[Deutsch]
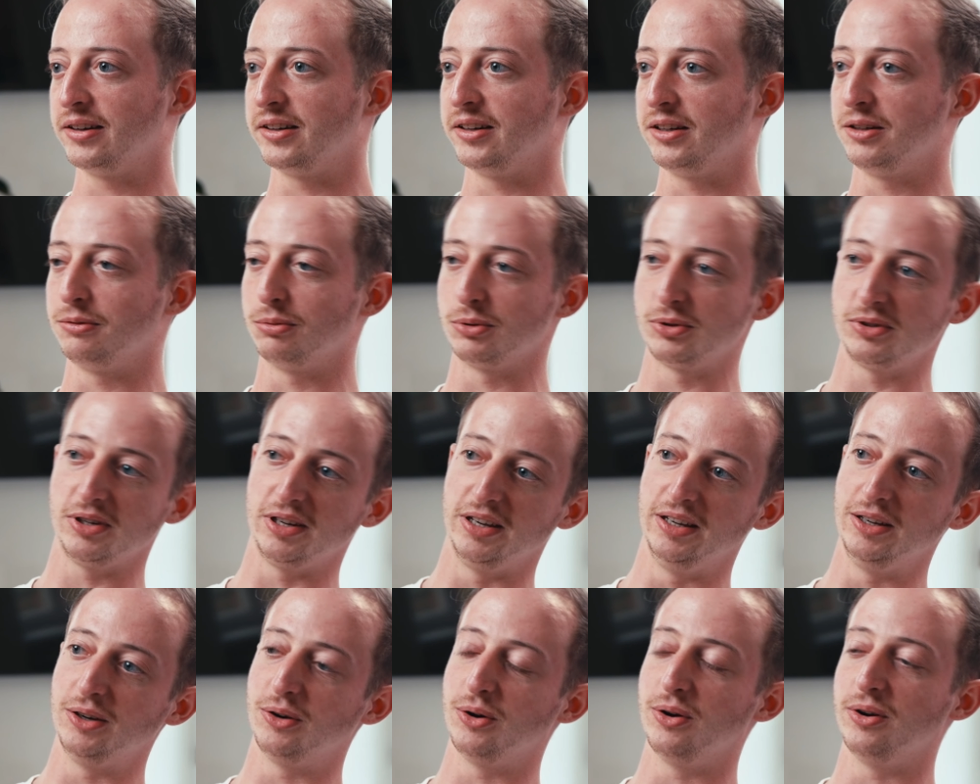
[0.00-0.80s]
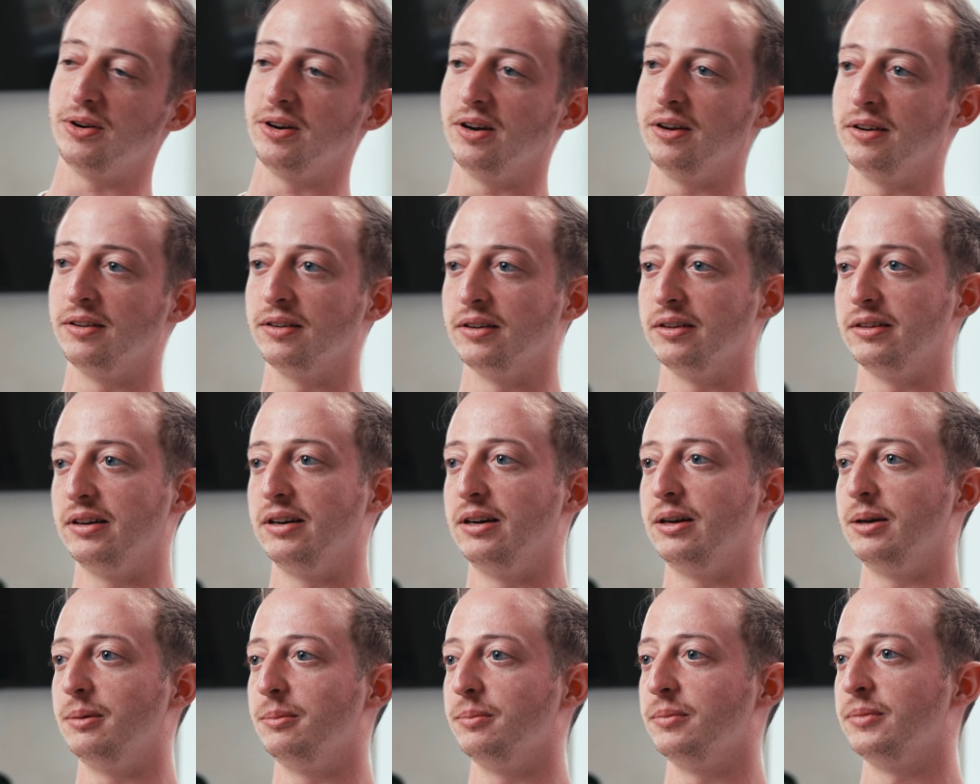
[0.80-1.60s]
dich, wo sie hin können.
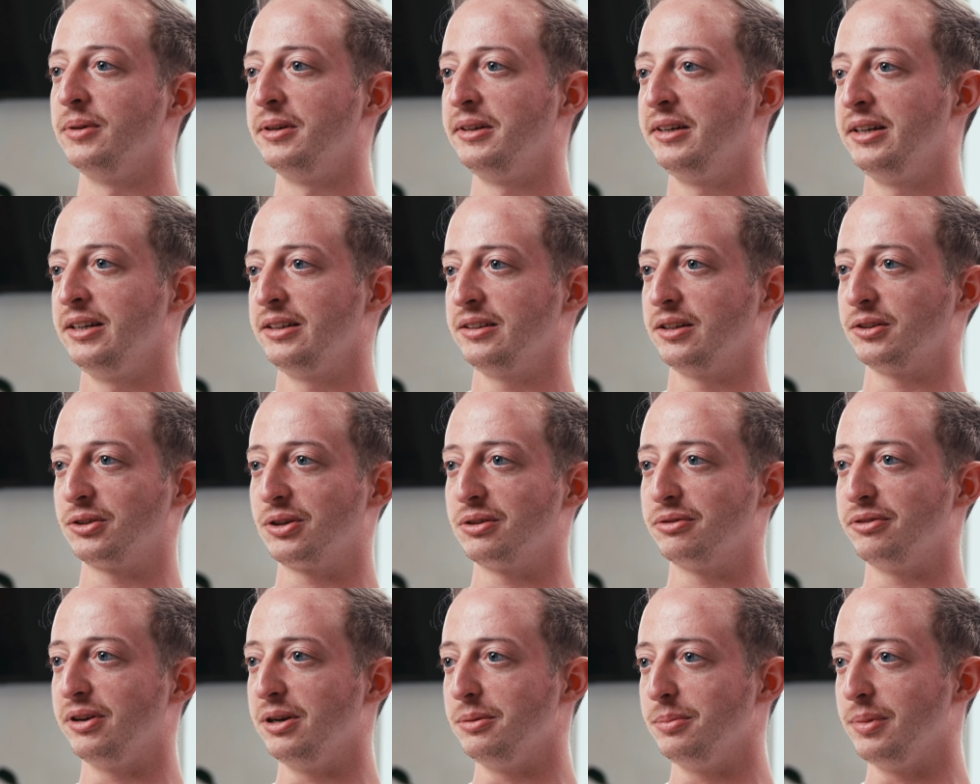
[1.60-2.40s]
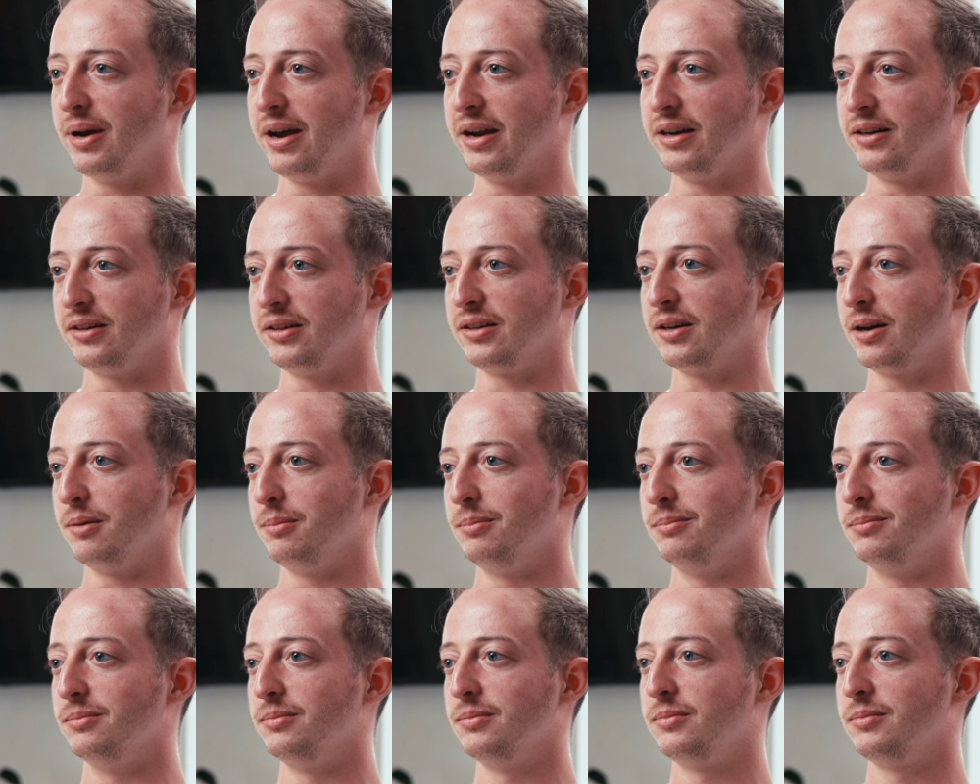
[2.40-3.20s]
Ähm, das gefällt mir eigentlich
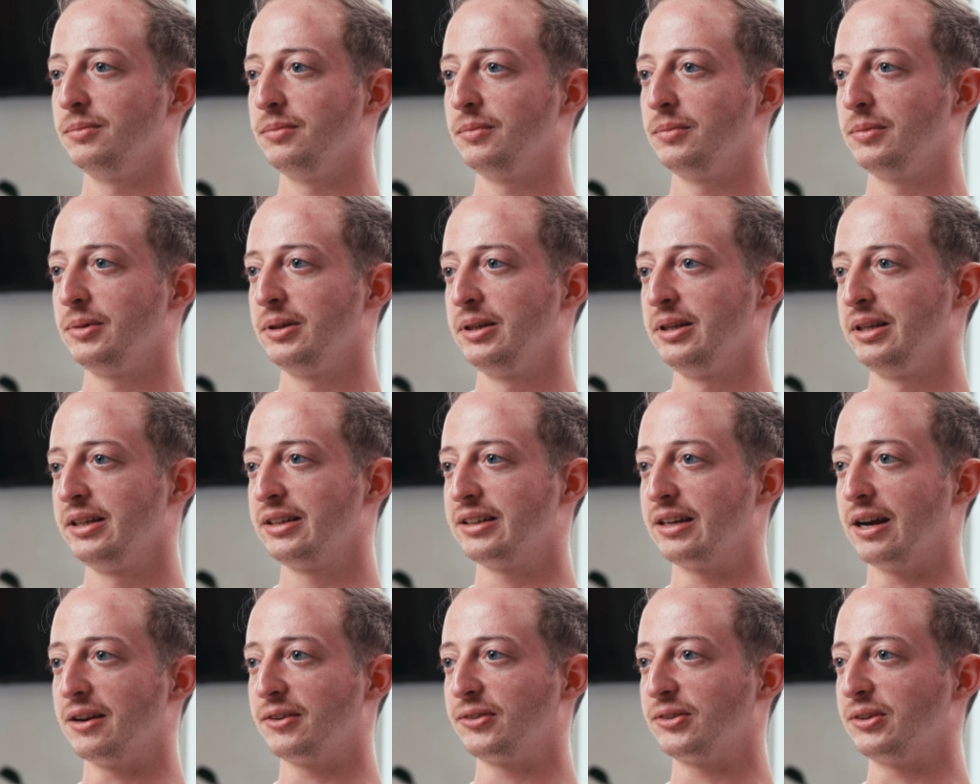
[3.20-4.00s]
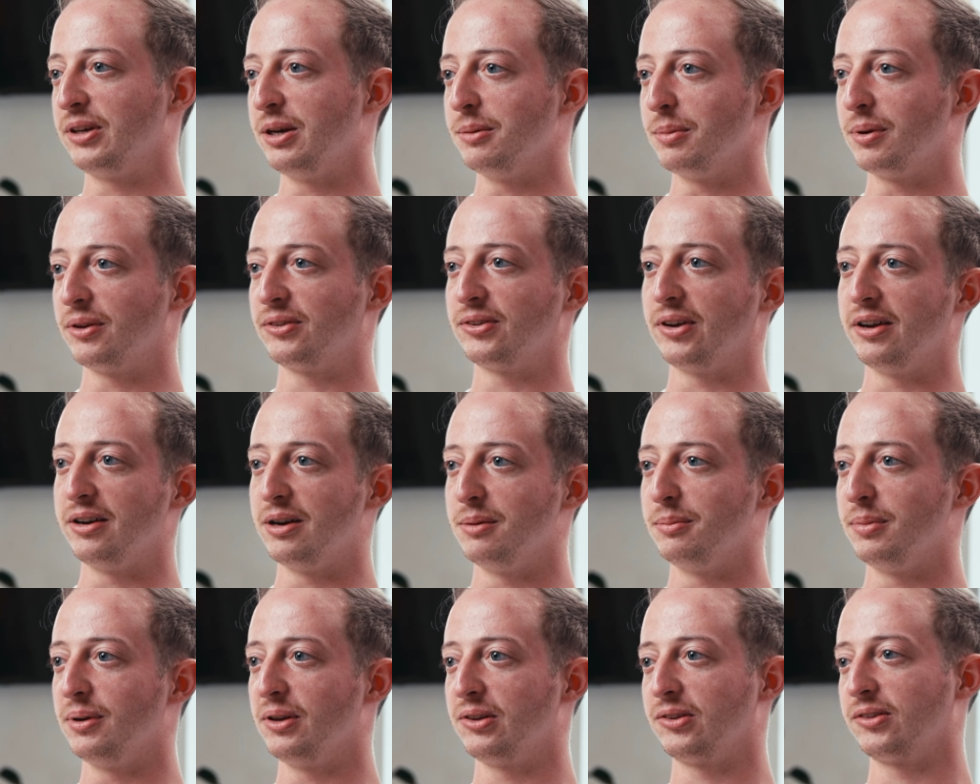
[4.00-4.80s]
am Gastgeber sein
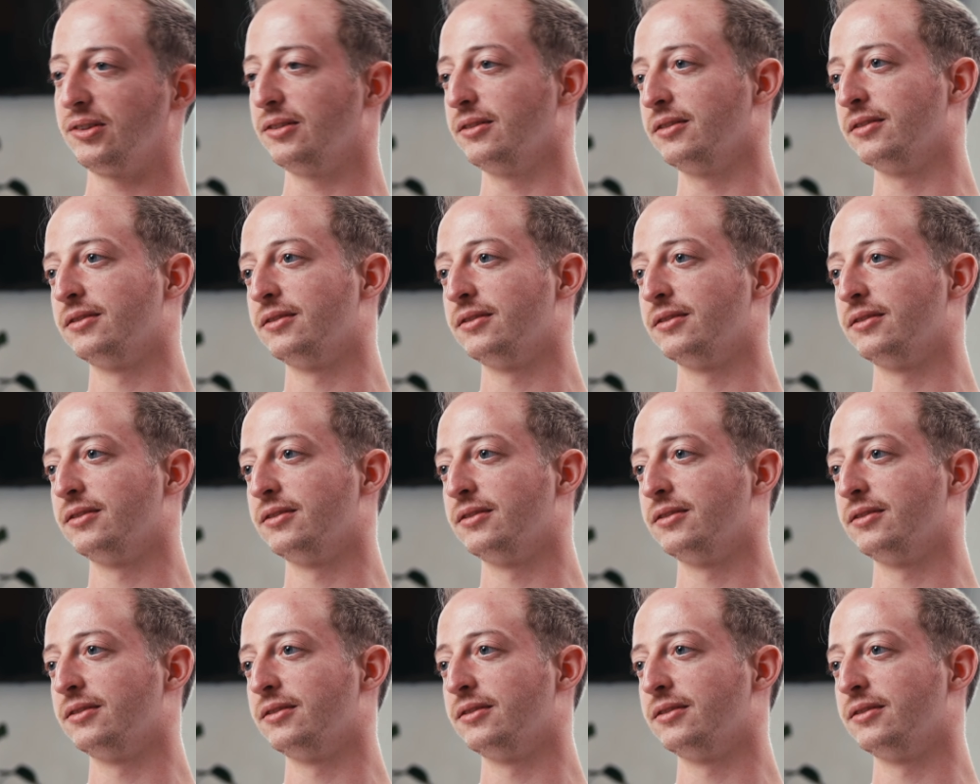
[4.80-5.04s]
am besten.